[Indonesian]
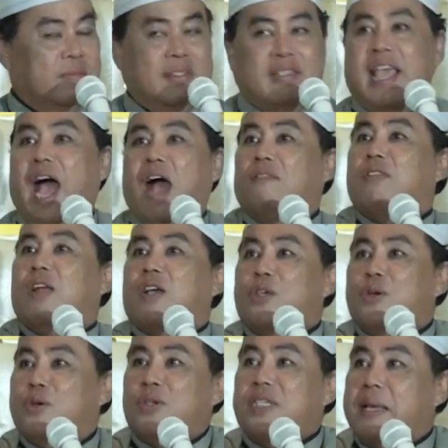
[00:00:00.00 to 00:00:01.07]
Ya Allah
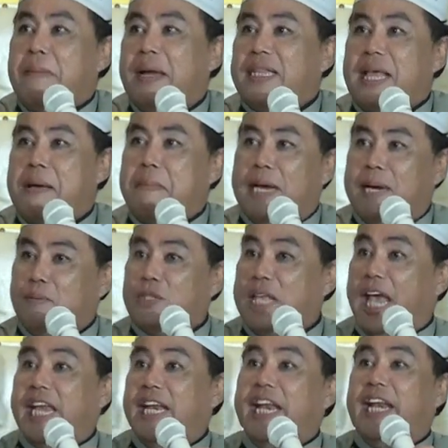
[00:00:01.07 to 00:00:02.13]
yo yang tambah lemu
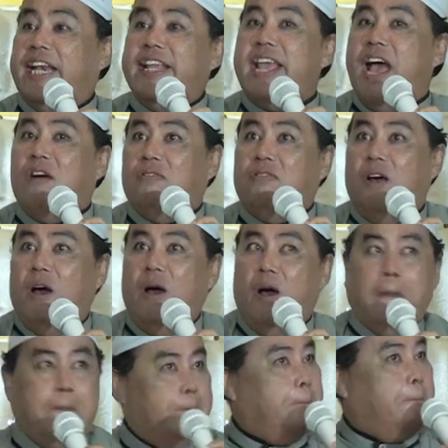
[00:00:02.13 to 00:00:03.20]
sakit di dia ya
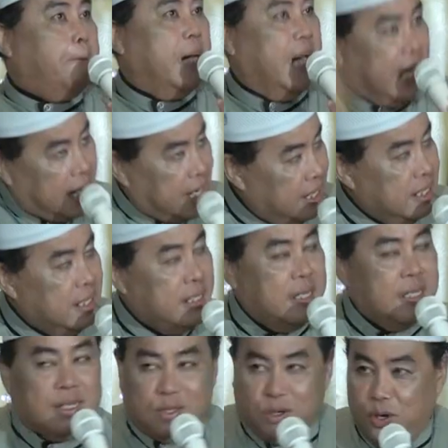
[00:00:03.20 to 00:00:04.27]
Allah. Belak.
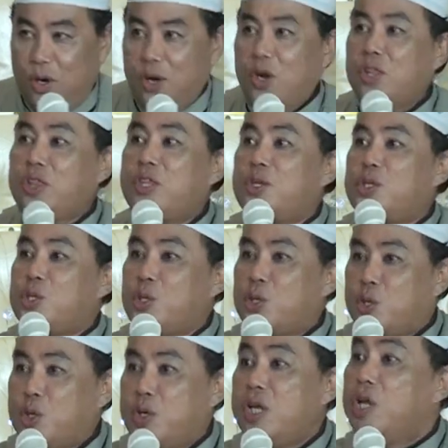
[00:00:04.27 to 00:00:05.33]
Dorong
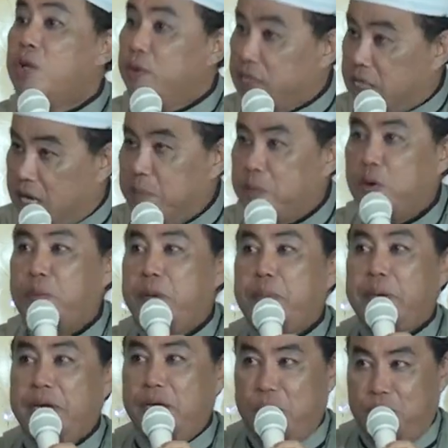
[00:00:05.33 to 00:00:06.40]
disugui, mesti kebuk ping
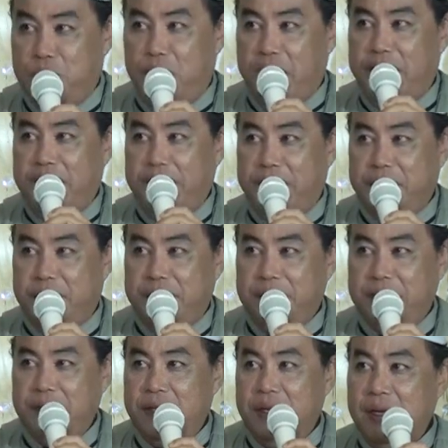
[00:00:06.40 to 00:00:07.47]
pindho wong ini,
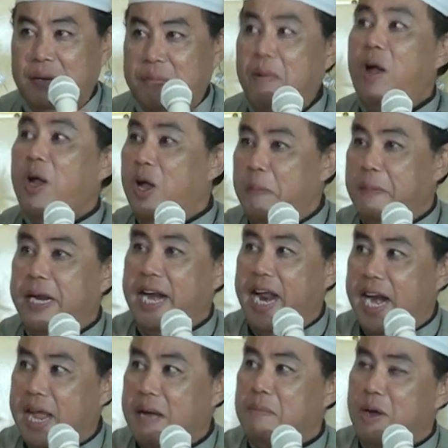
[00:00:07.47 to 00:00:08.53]
Monggo
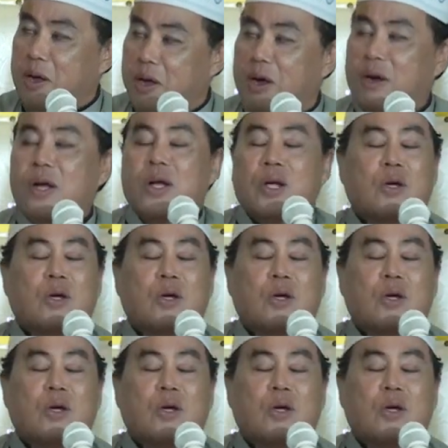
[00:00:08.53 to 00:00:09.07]
pinarak monggo.